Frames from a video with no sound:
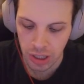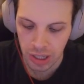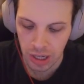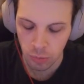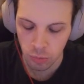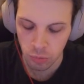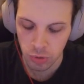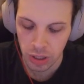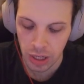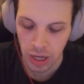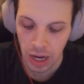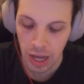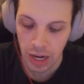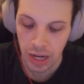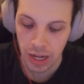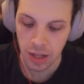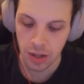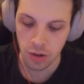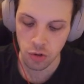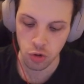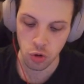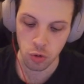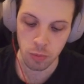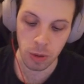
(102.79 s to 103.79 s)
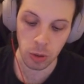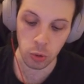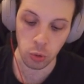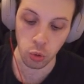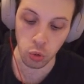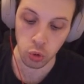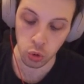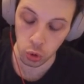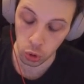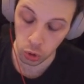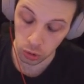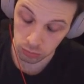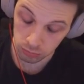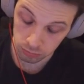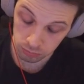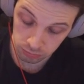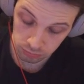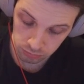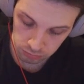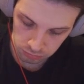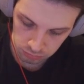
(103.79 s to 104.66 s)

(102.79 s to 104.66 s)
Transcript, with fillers: da counterare, soprattutto